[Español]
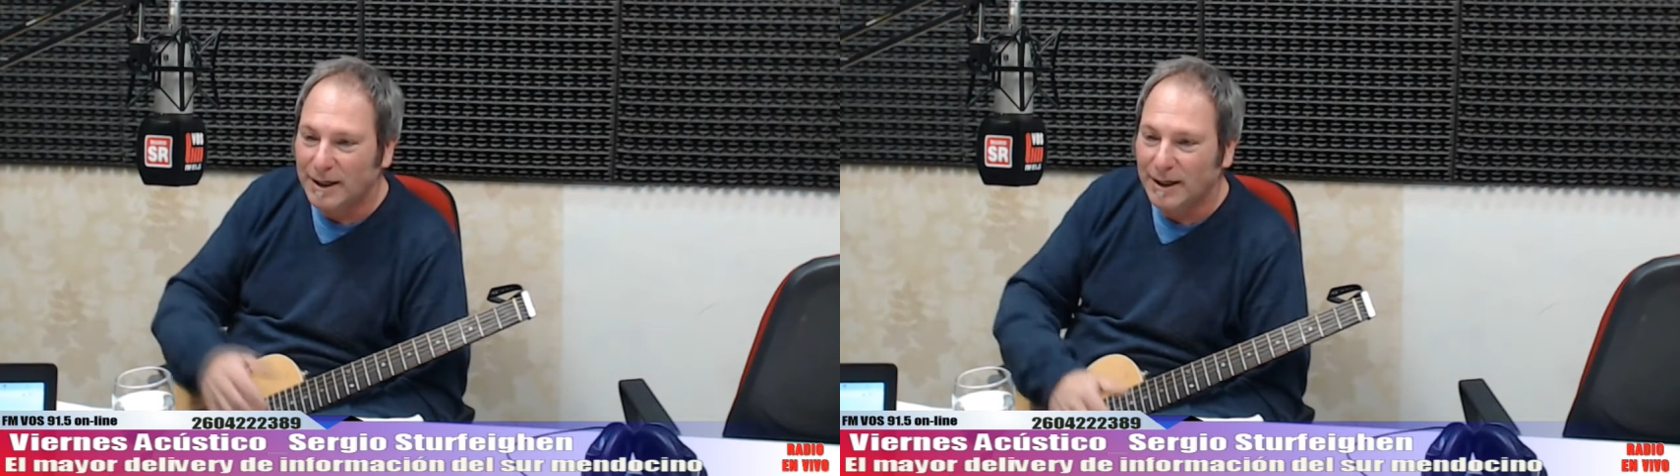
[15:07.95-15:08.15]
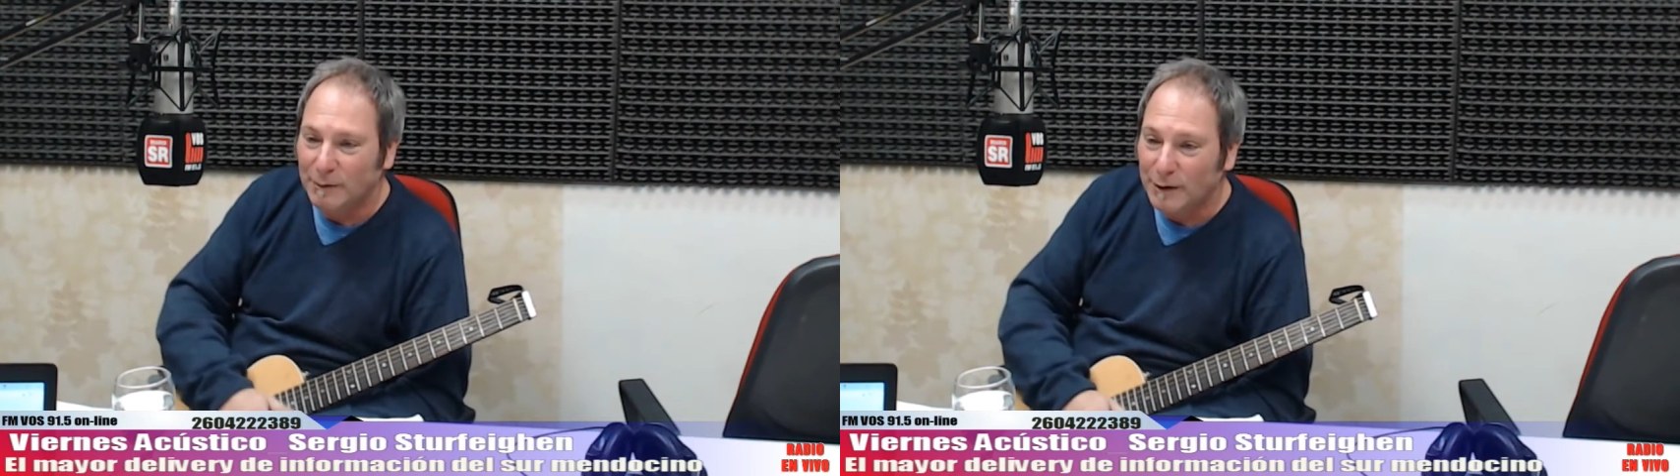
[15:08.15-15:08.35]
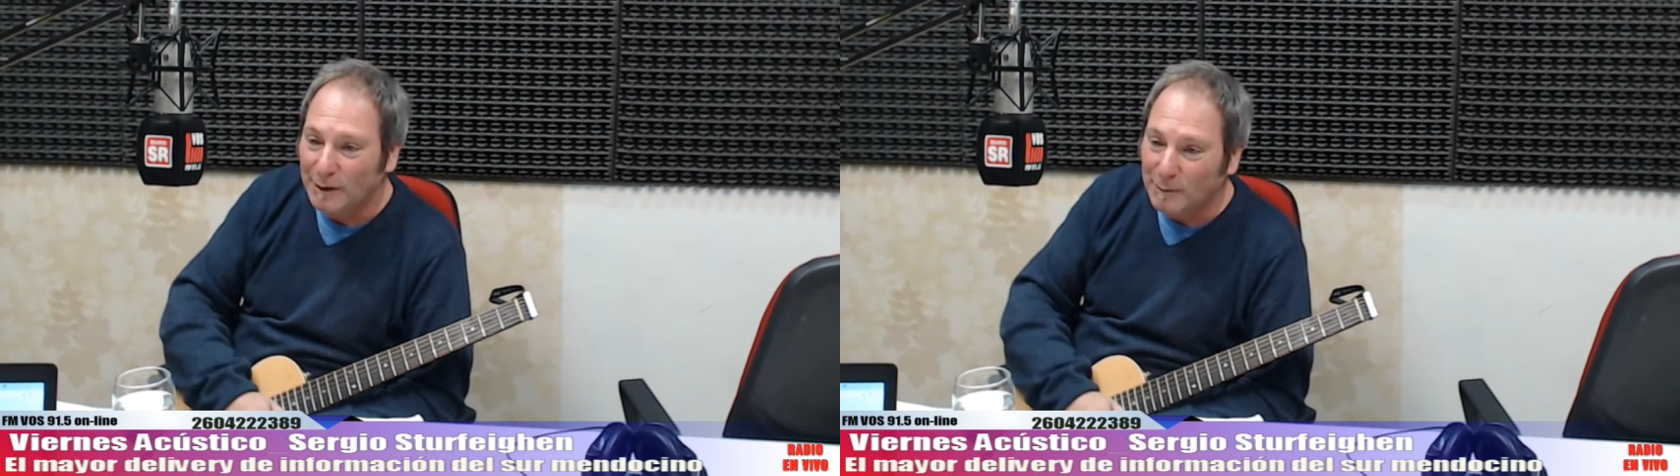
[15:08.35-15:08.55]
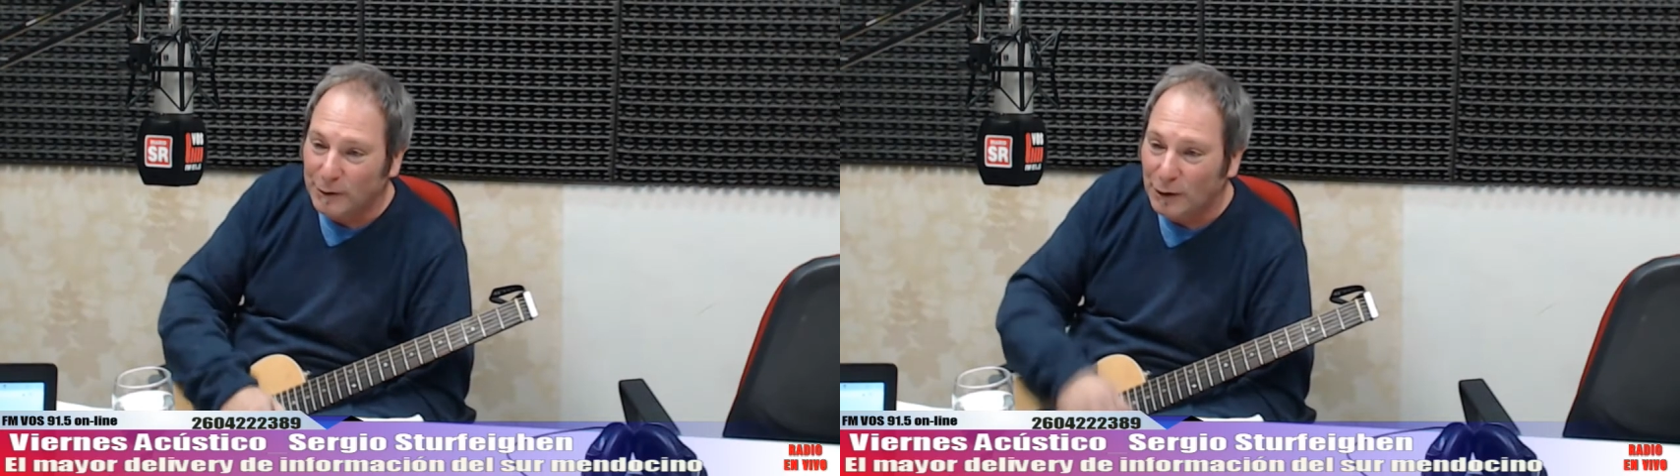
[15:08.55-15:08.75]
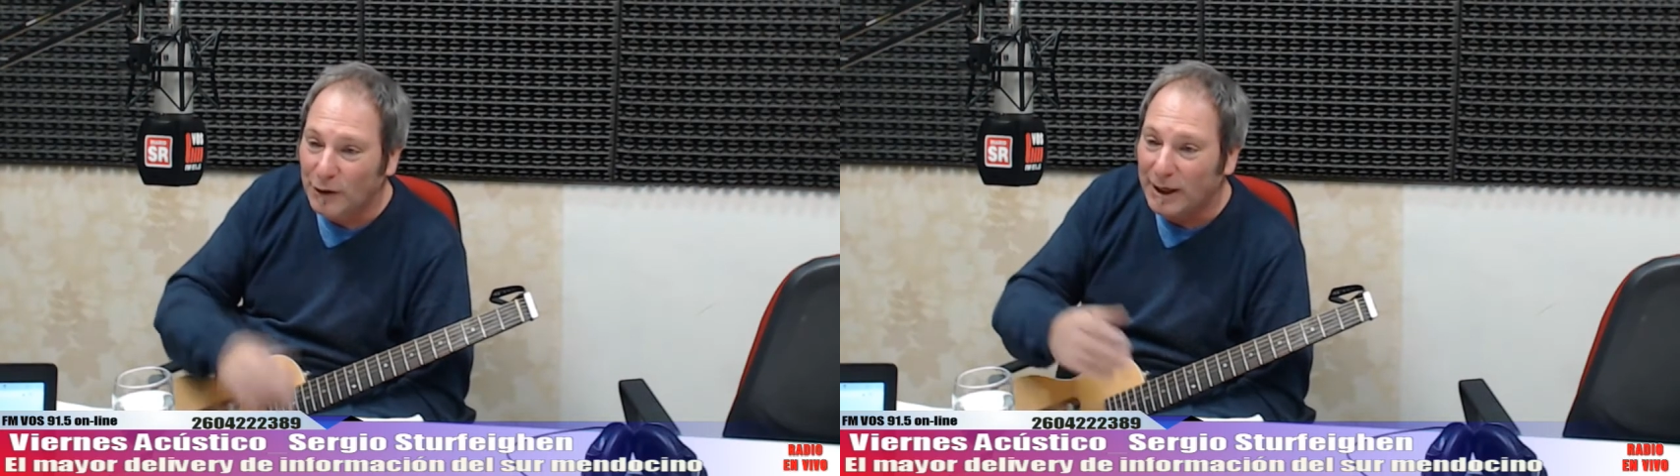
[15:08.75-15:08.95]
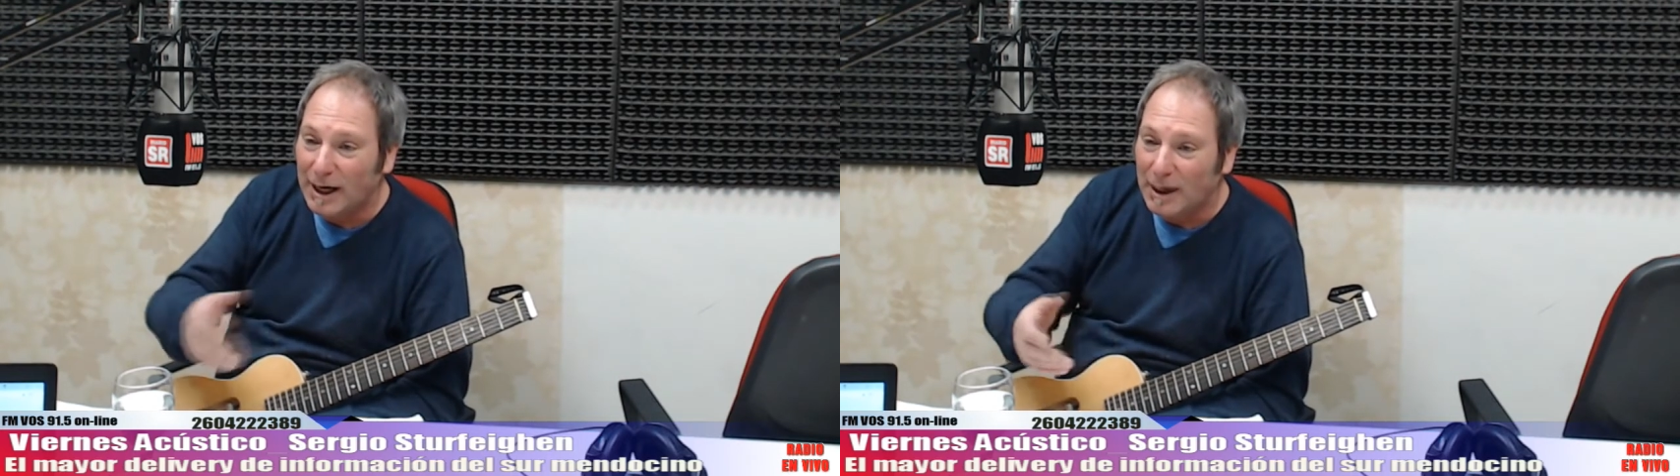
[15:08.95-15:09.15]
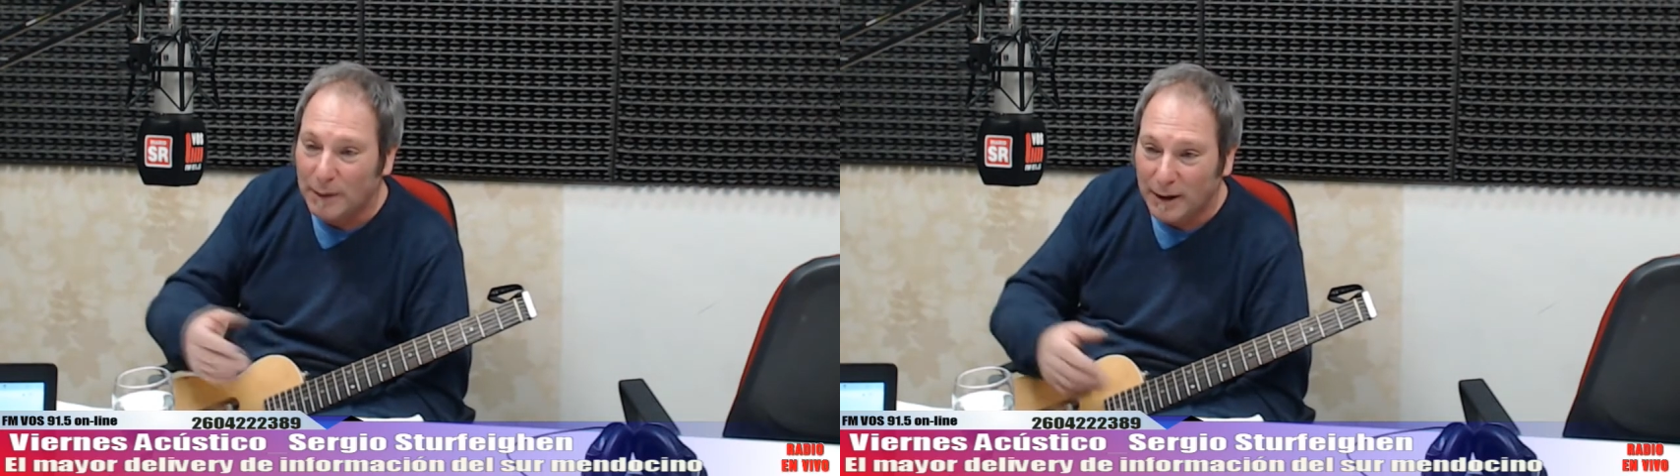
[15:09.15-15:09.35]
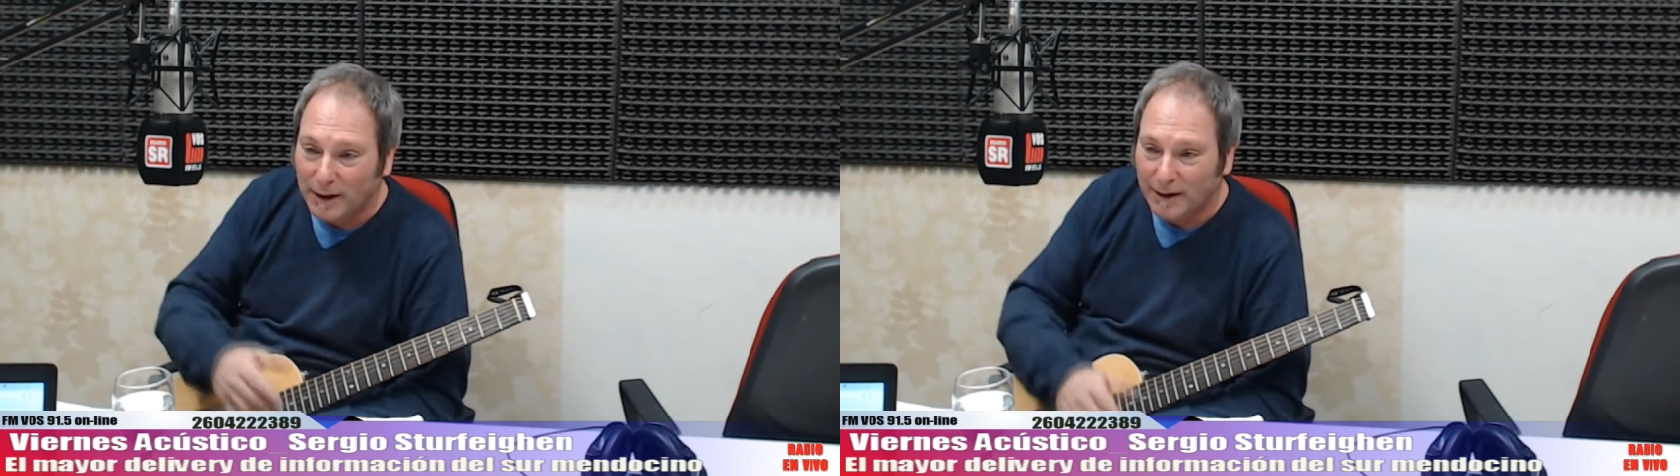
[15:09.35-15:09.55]
que cuando le preguntaron qué era la
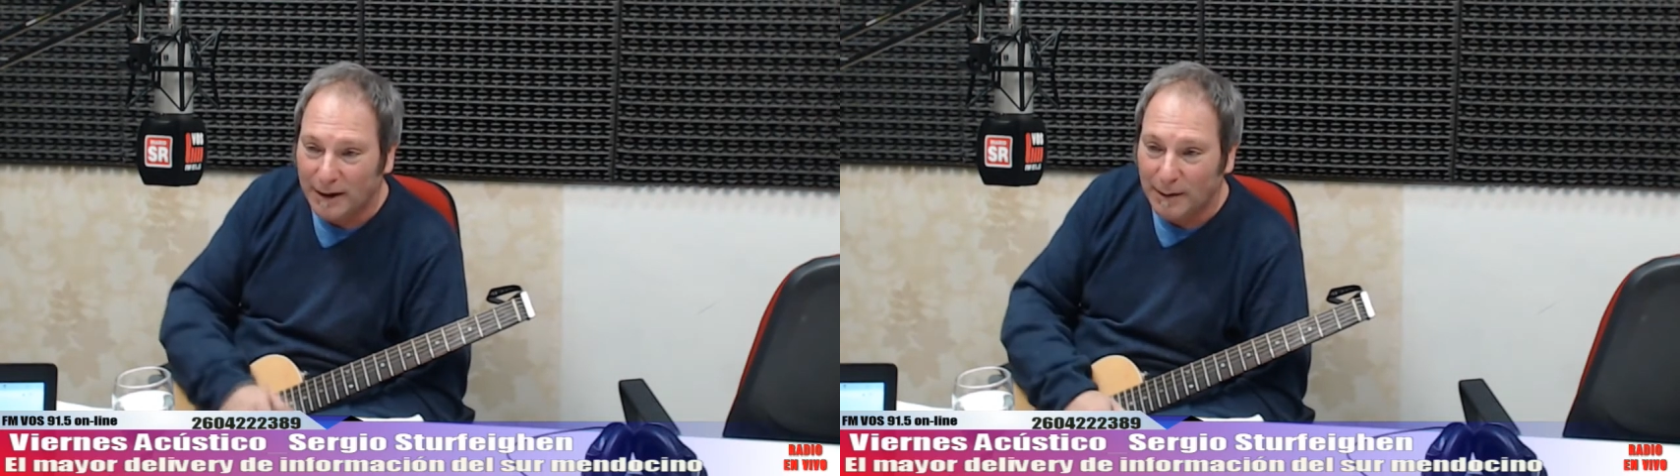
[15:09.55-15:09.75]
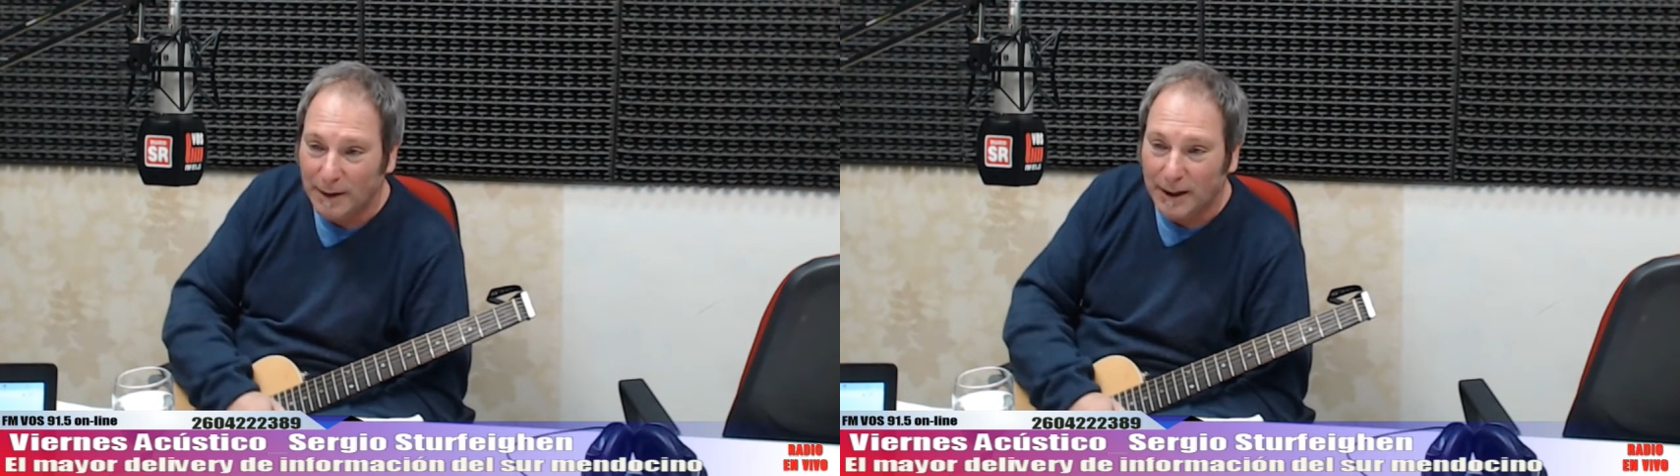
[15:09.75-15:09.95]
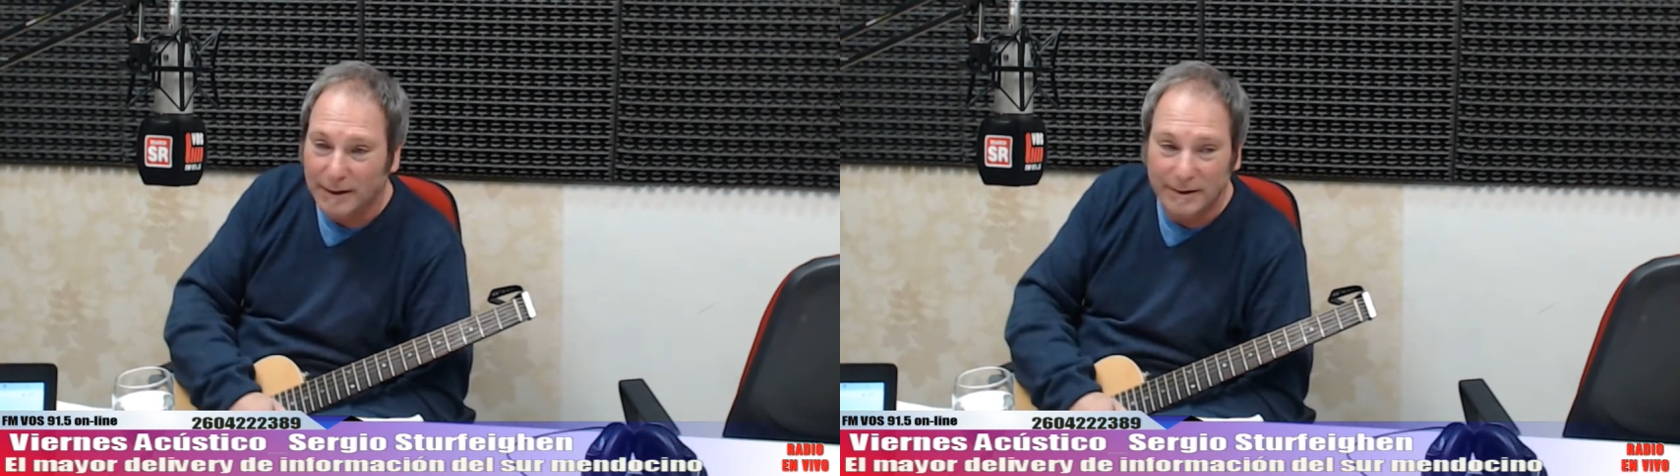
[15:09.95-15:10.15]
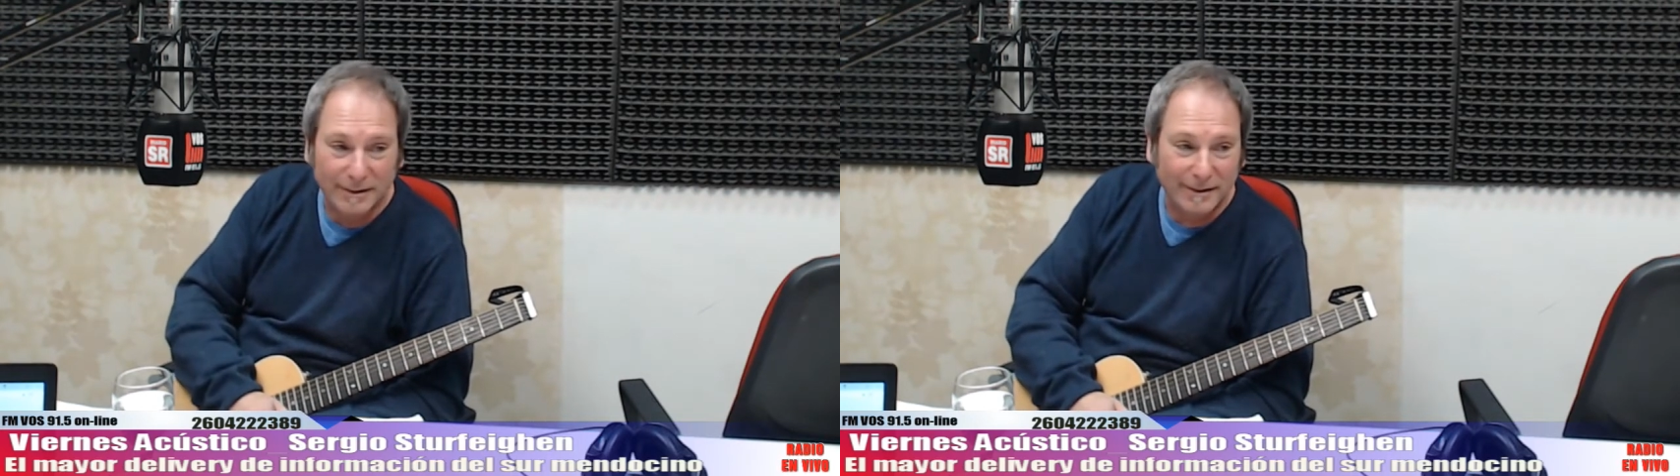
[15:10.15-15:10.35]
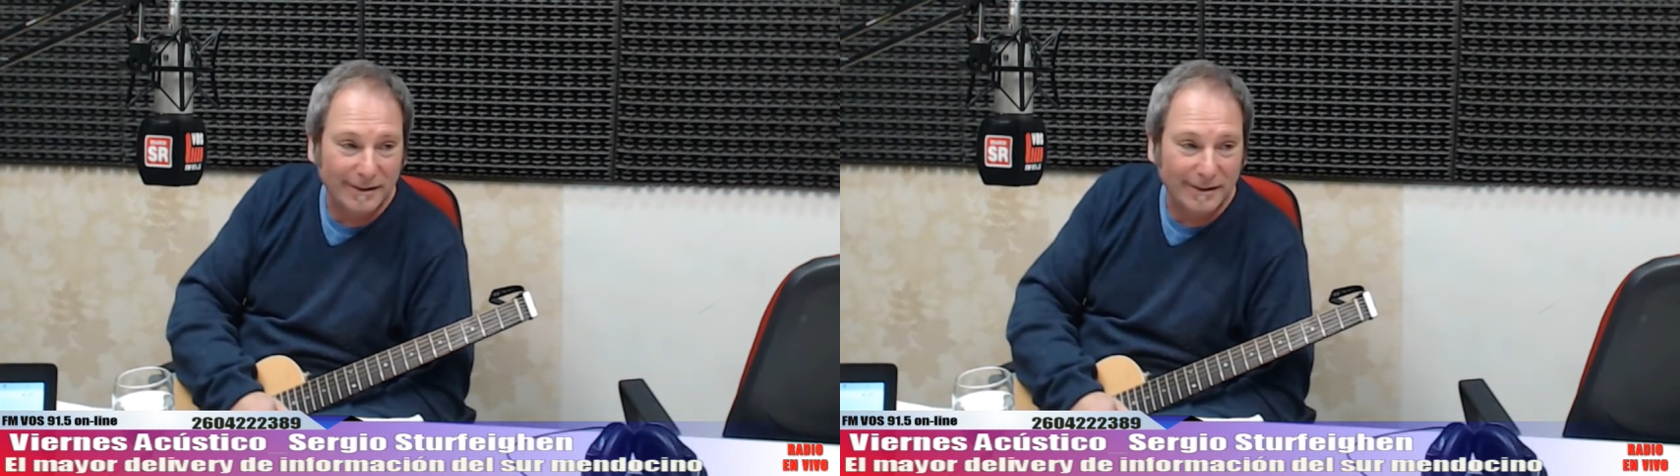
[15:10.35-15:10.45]
vida, y la vida es